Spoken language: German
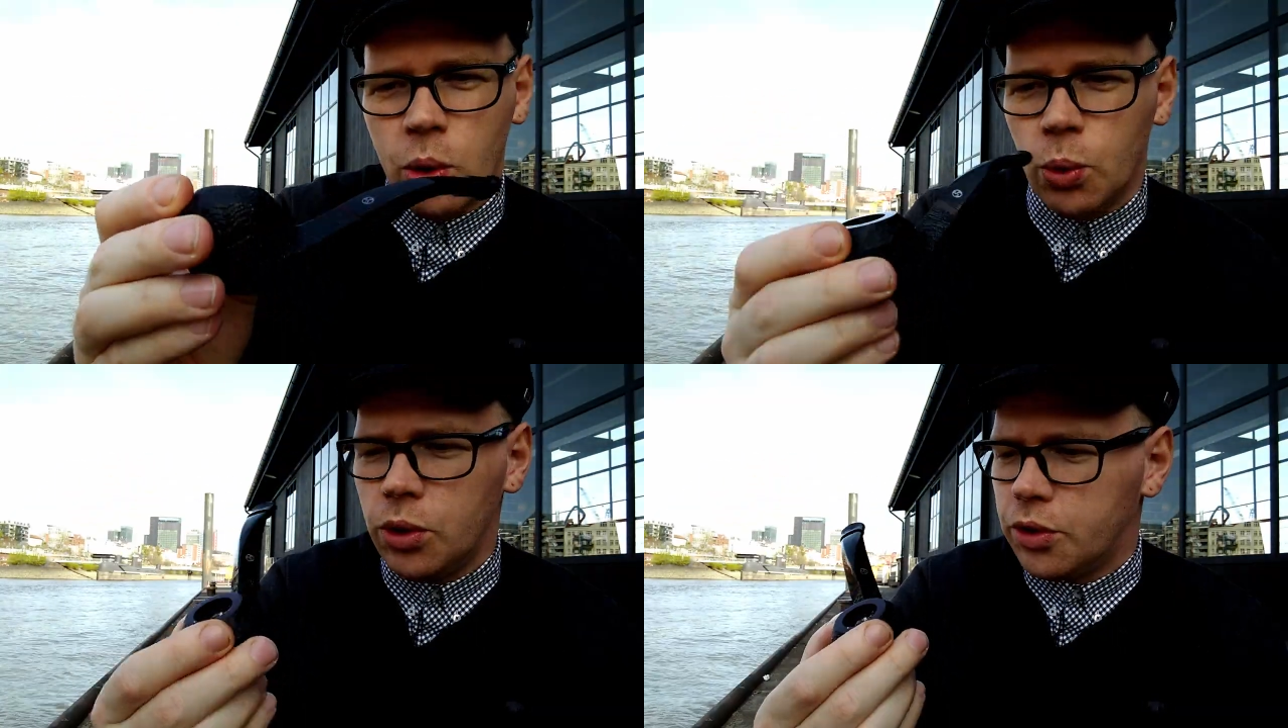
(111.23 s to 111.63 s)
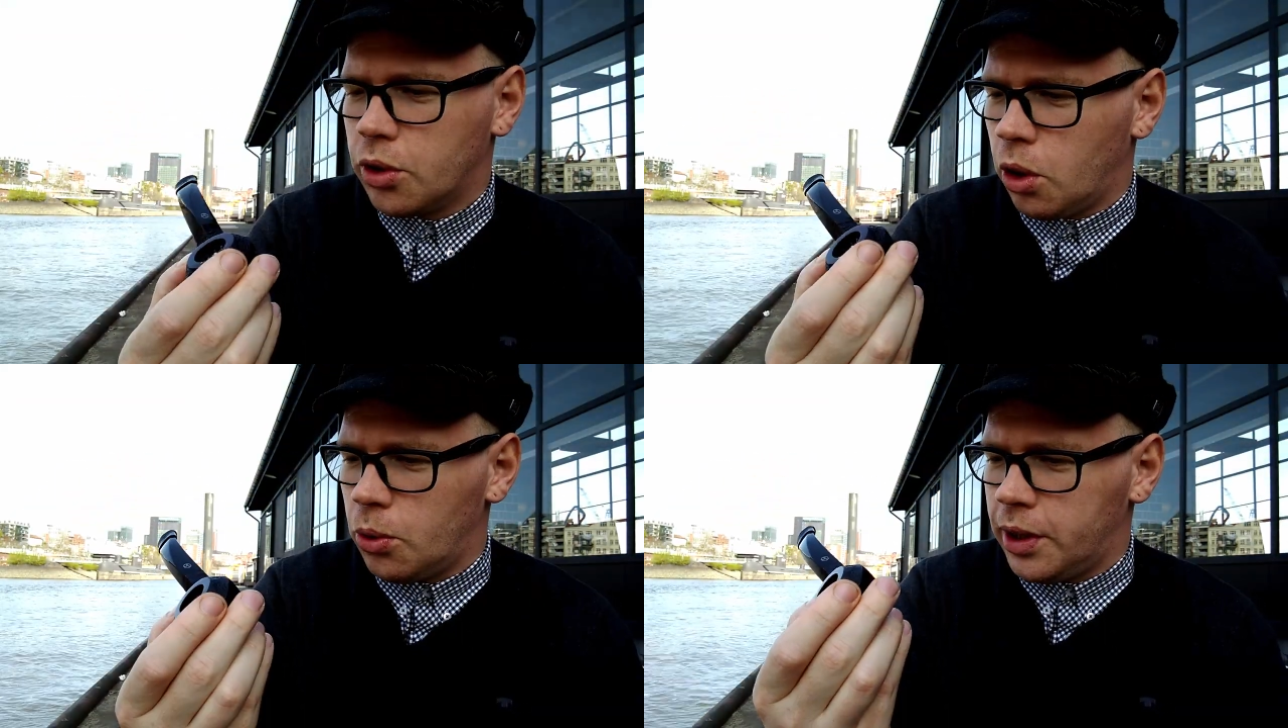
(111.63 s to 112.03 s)

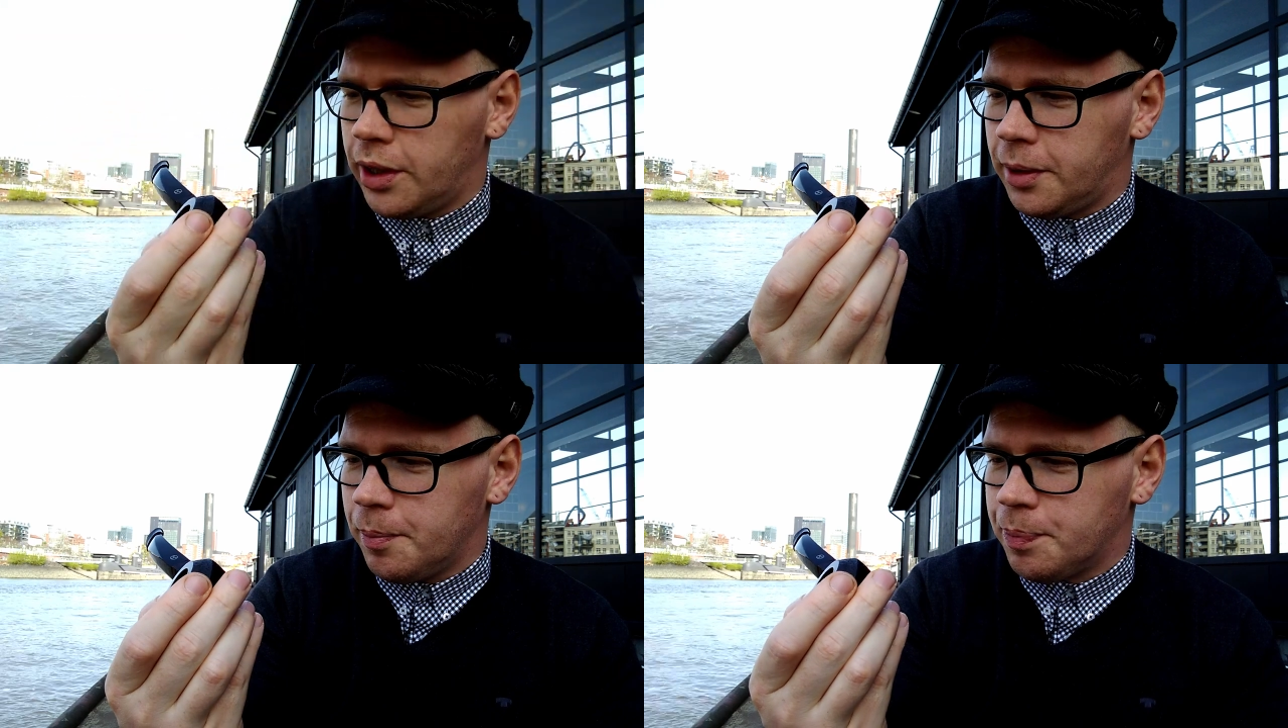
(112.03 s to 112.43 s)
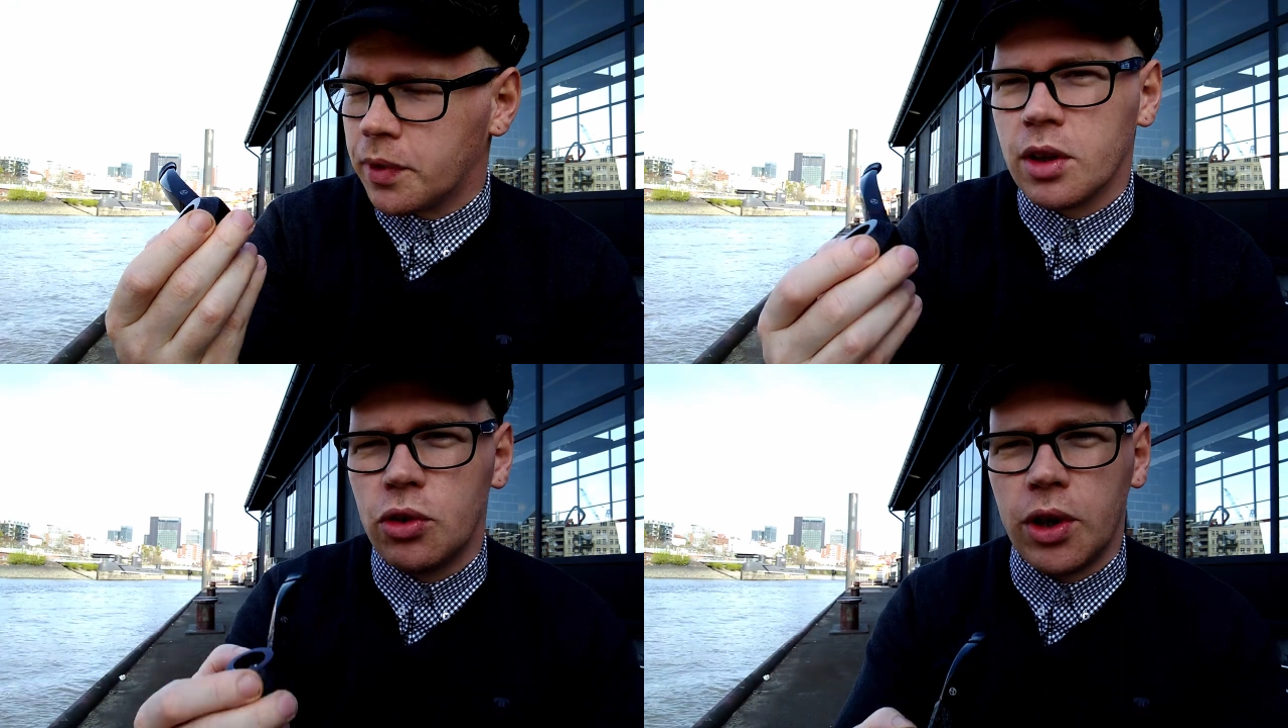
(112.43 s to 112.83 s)
Old Gory
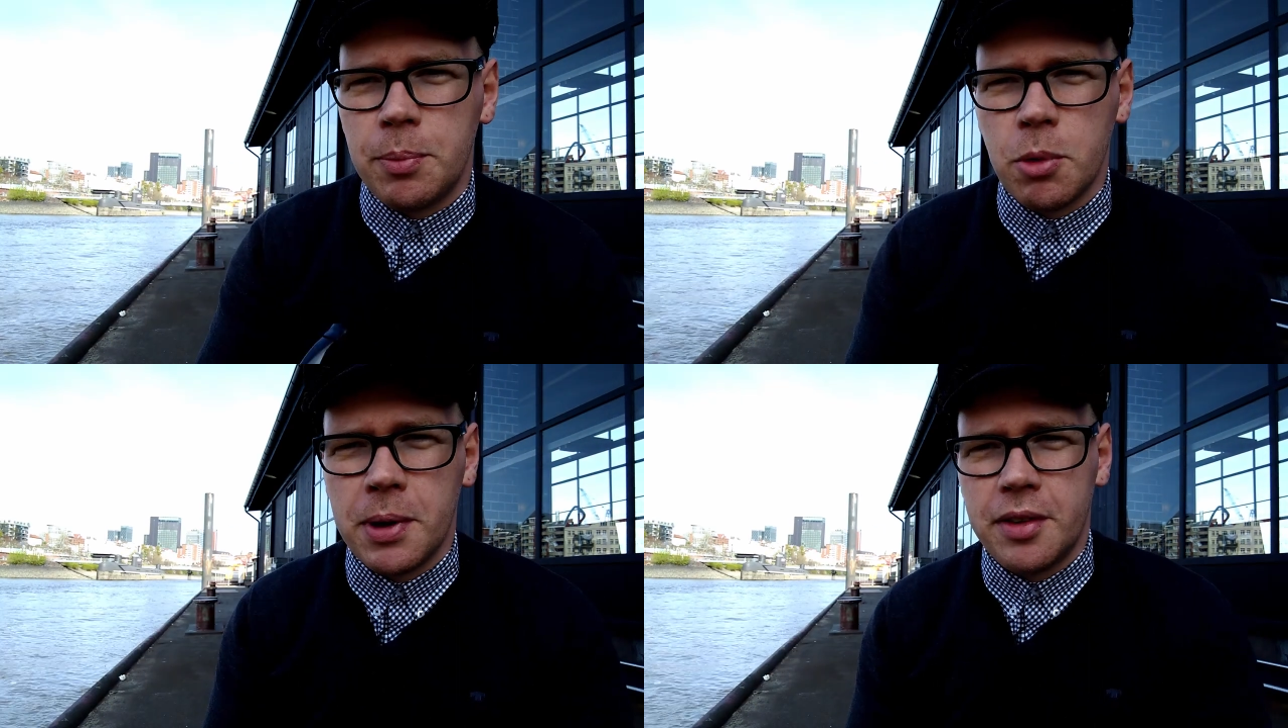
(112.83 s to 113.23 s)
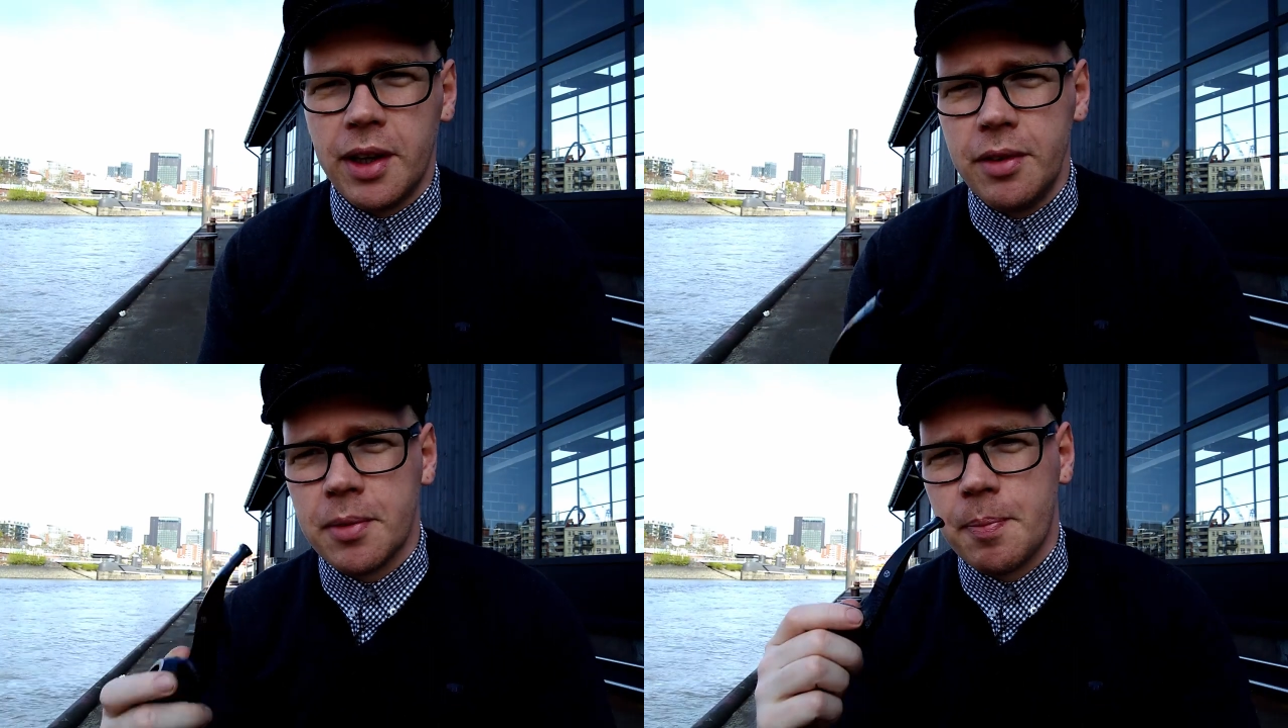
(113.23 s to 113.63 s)
Shape Nummer
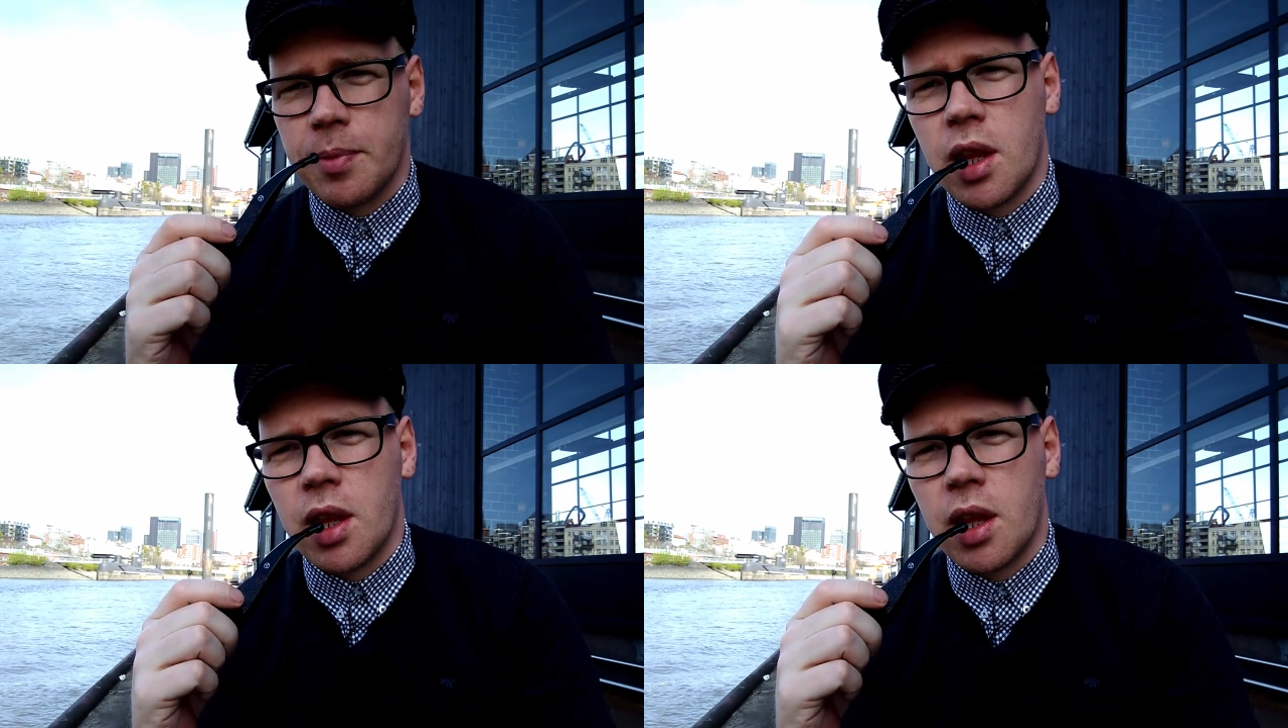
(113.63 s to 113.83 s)
6.